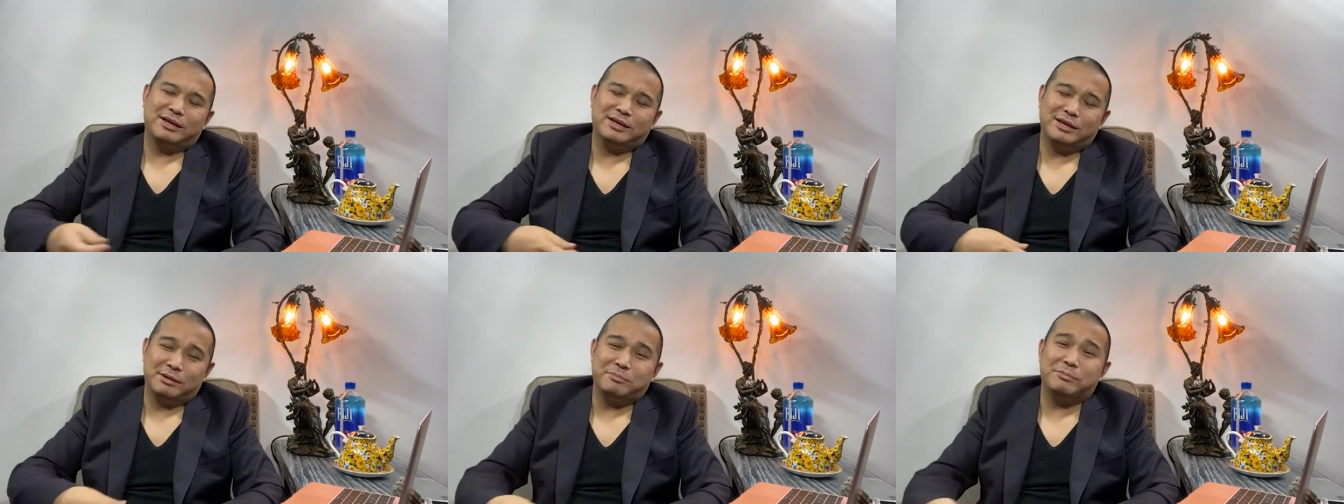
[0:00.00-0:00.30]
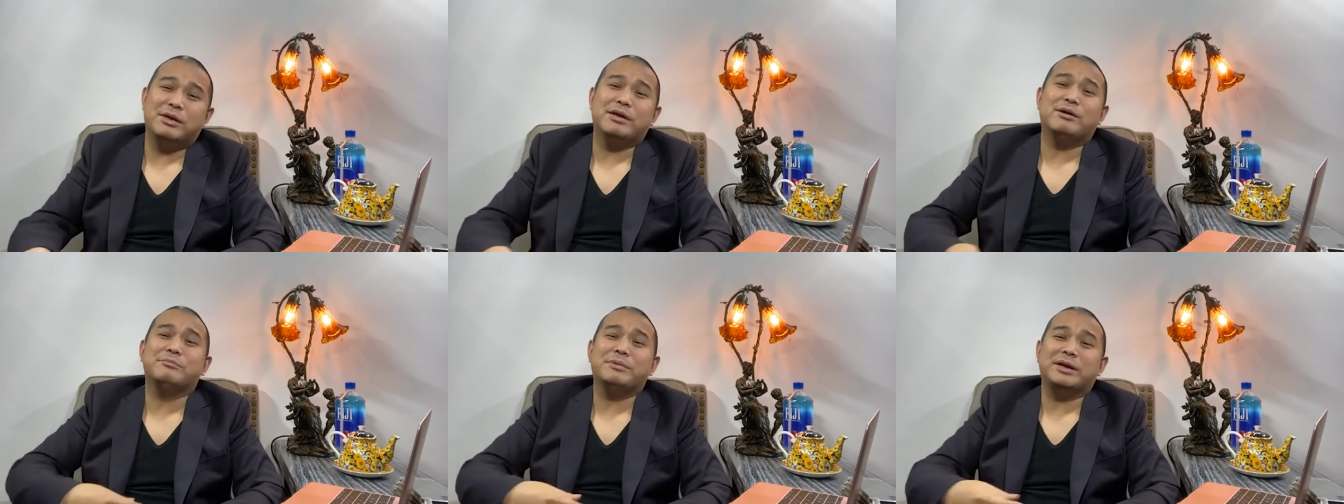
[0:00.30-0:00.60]
那也
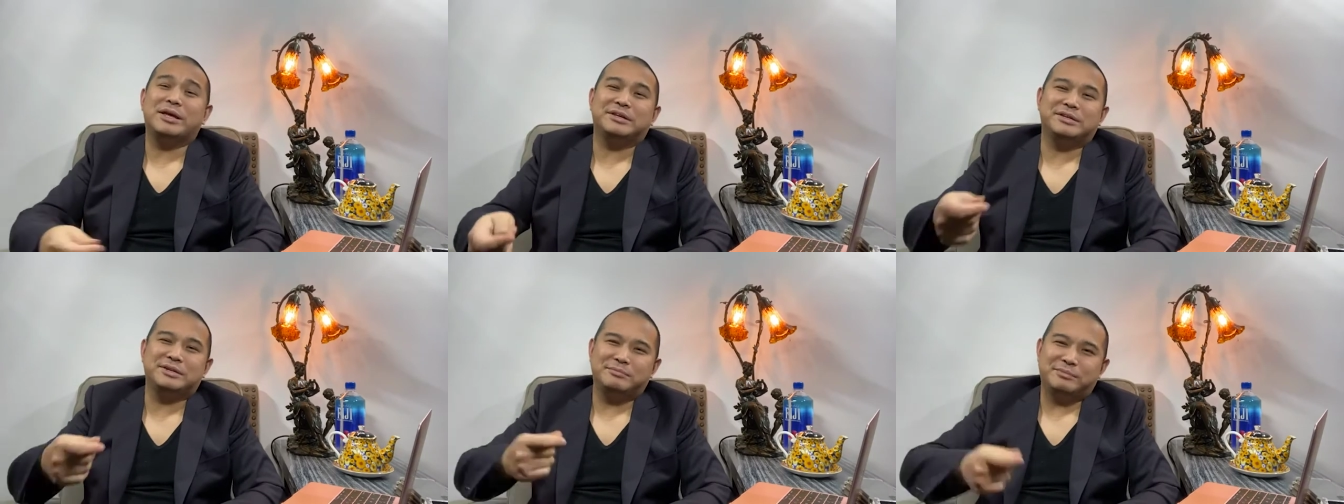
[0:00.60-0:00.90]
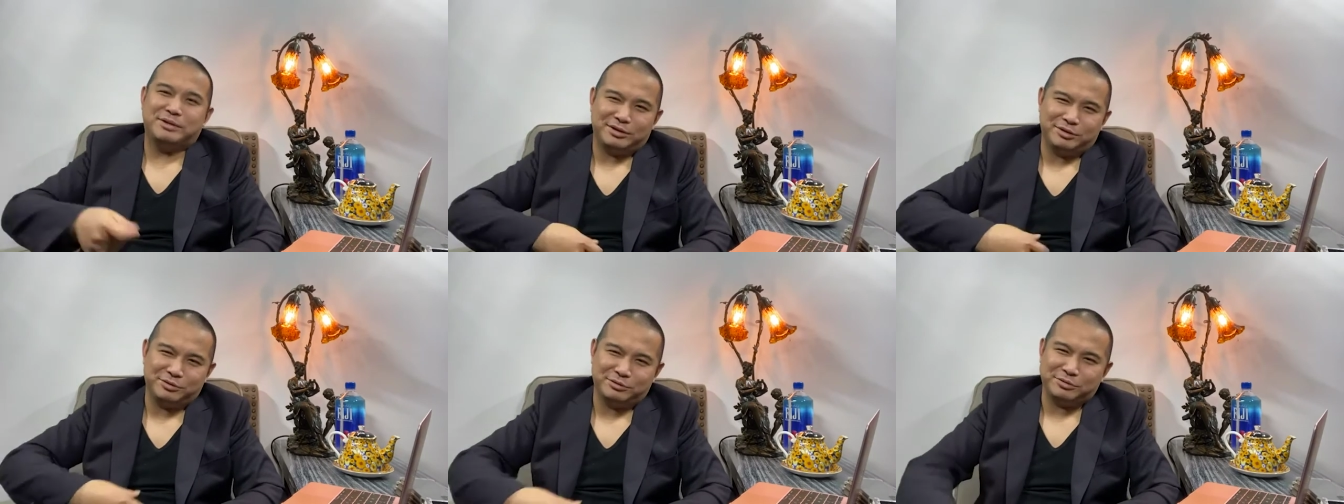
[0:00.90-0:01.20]
没有美金
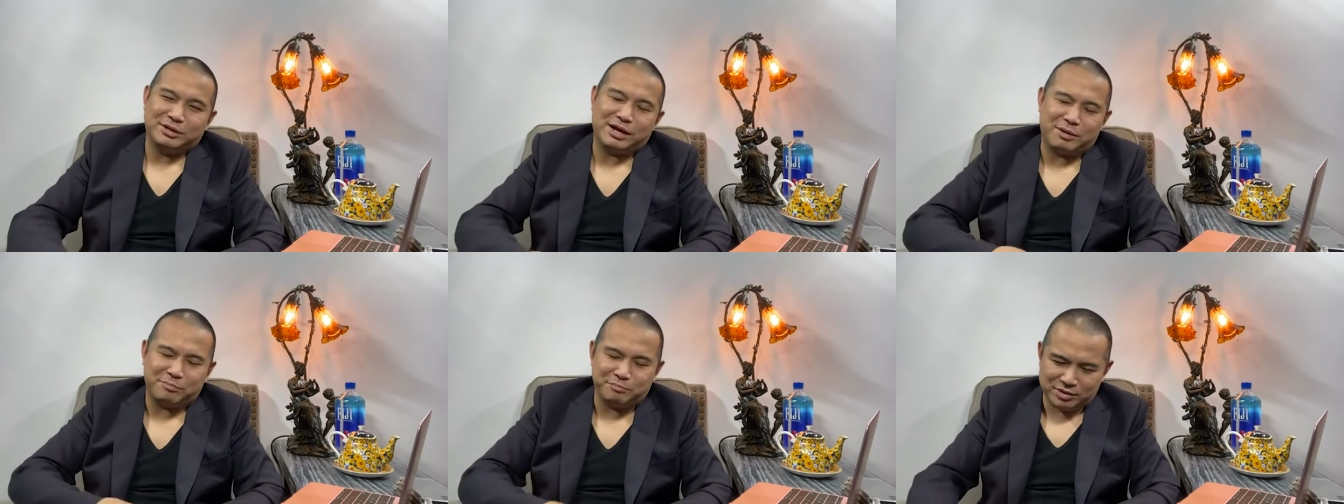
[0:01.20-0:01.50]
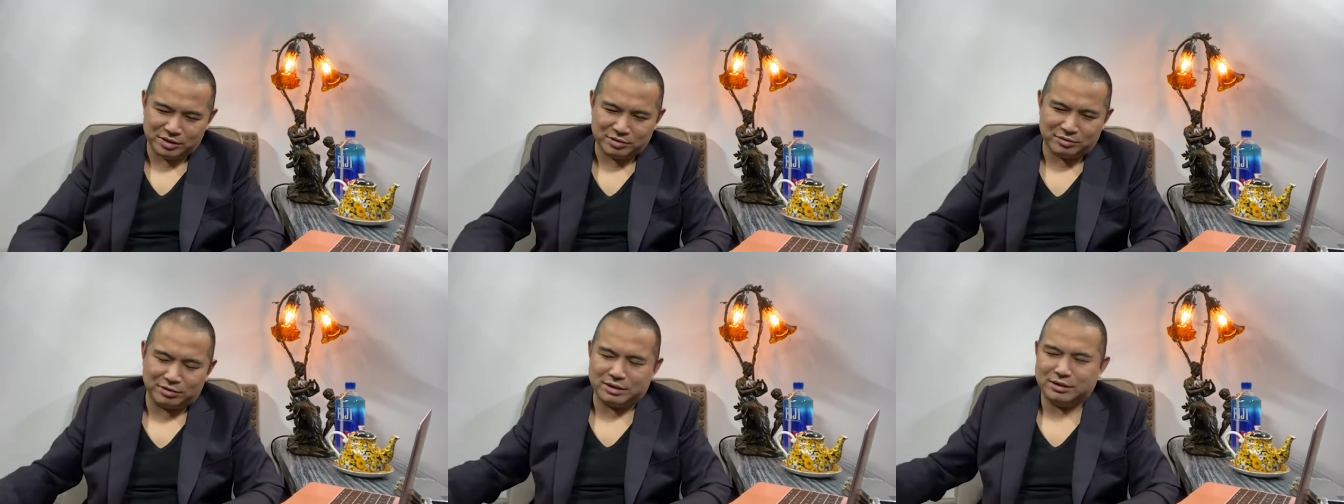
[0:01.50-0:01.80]
嘛，用港
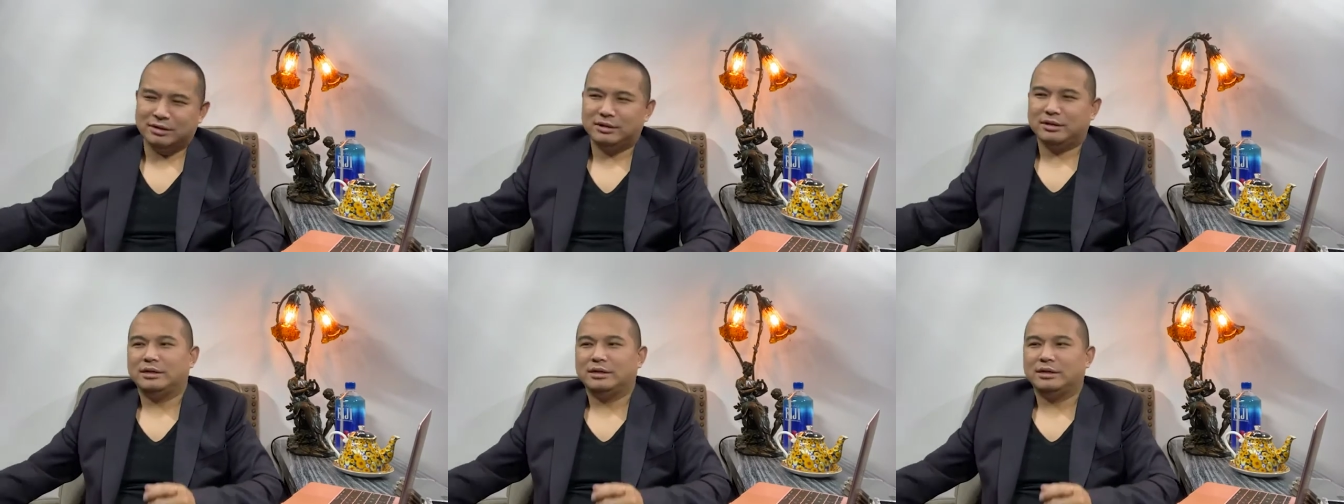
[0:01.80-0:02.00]
币换。